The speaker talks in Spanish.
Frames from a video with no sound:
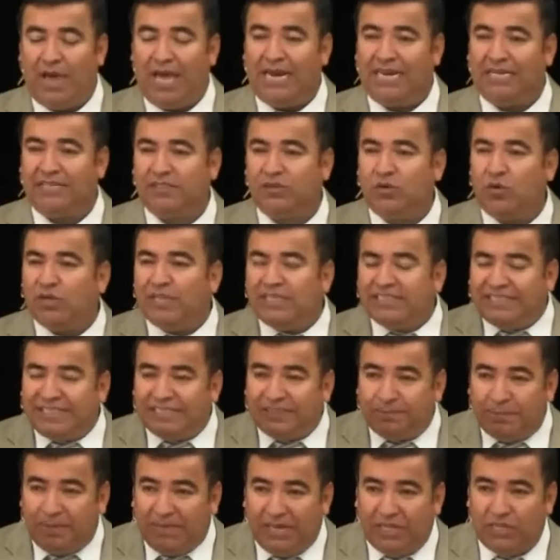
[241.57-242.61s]
a las cosas
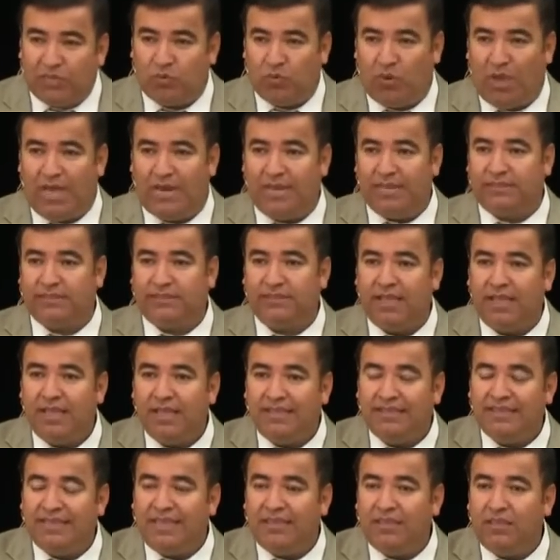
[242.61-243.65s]
espirituales
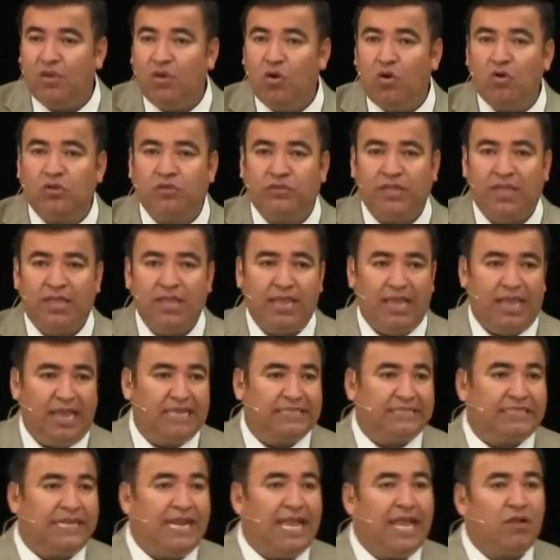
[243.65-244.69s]
de Dios
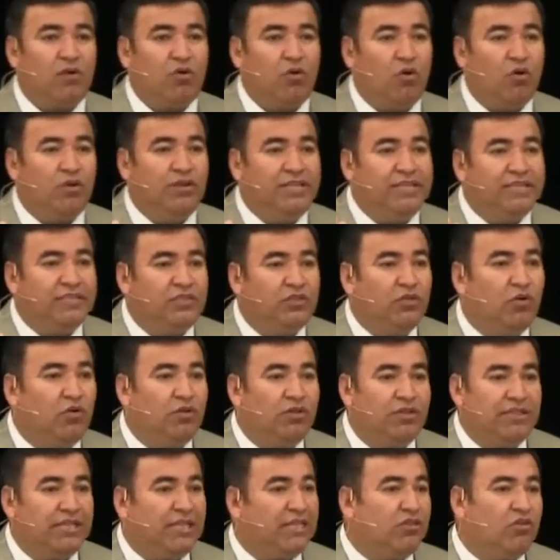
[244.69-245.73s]
es la
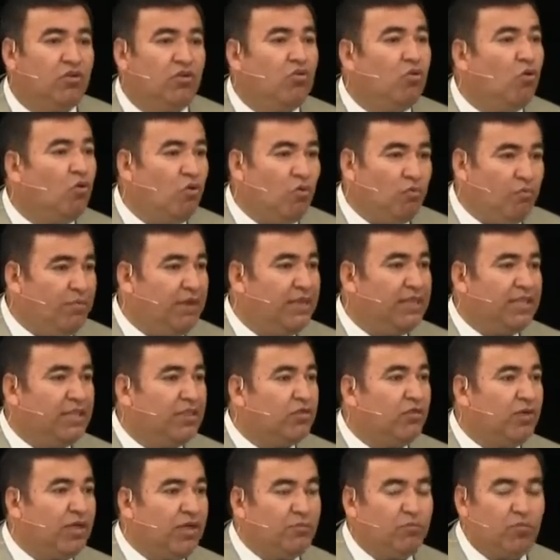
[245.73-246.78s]
condición de todo hombre y de
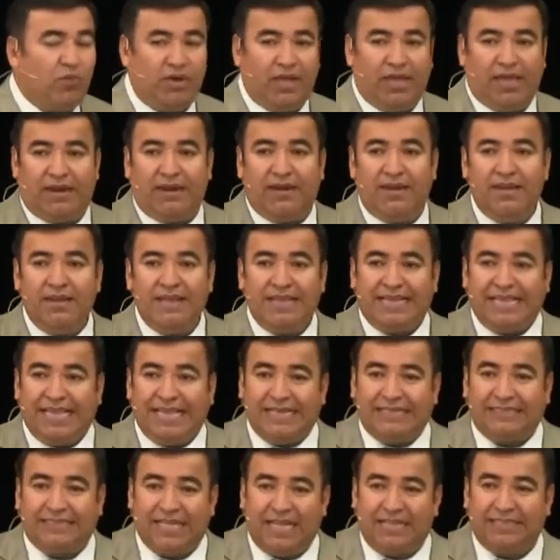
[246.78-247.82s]
toda mujer que
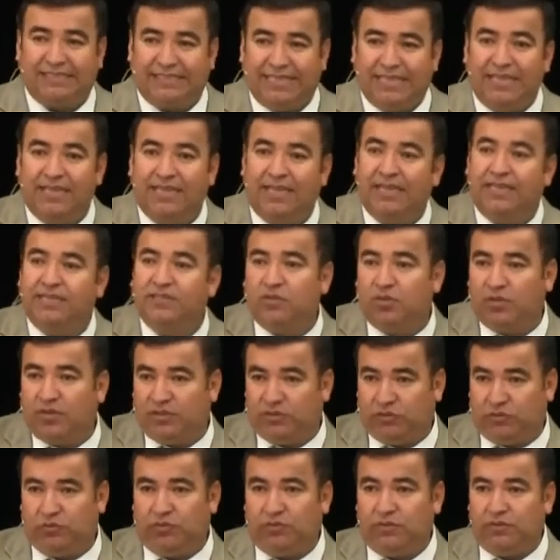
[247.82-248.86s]
está sin Cristo
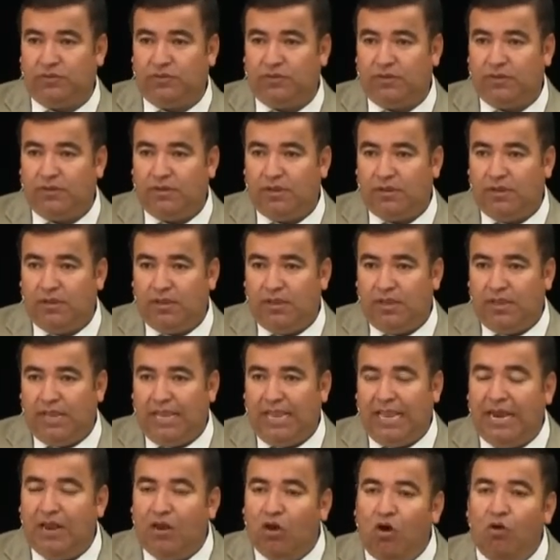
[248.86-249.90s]
Jesús.
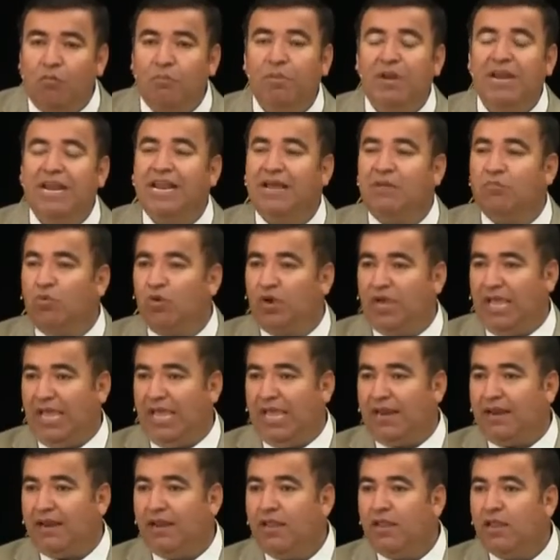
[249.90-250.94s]
El hombre y la
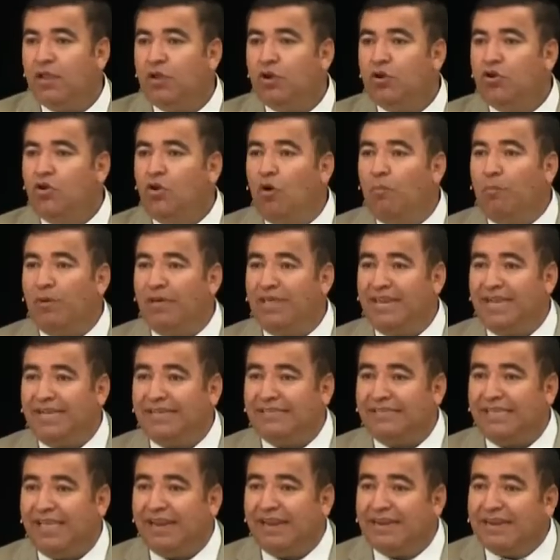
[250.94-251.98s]
mujer no pueden
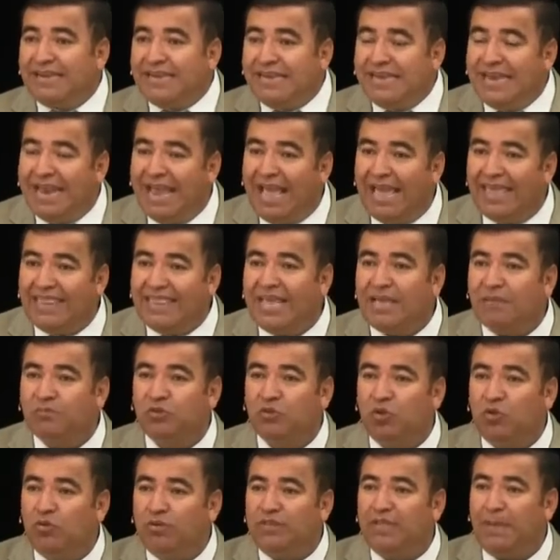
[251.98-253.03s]
hacer nada,
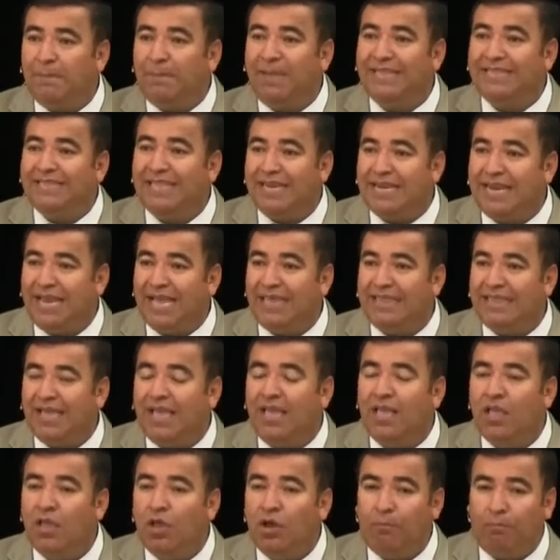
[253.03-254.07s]
absolutamente
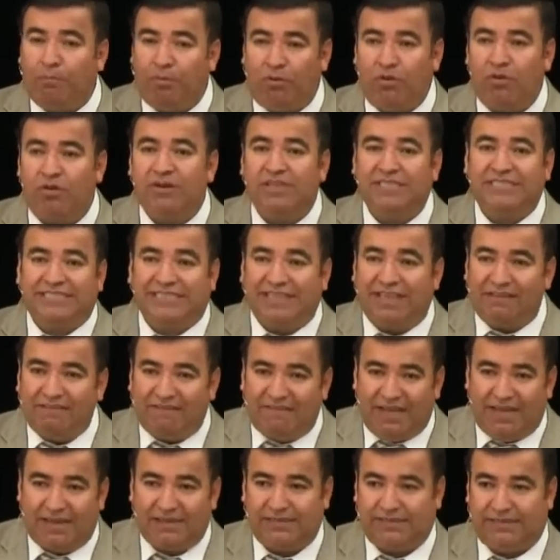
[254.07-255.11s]
nada, por
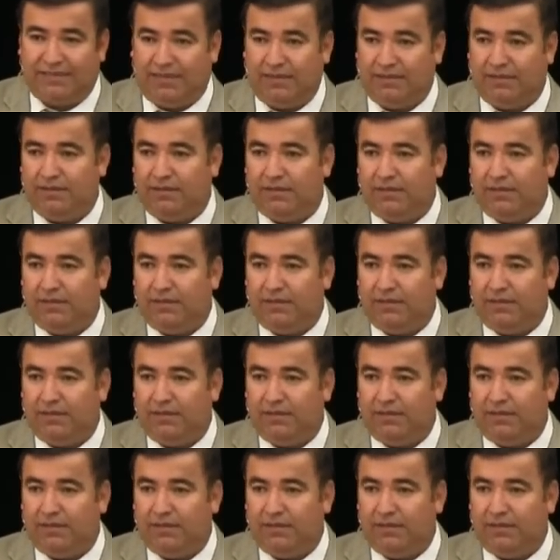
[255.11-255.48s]
salvarse.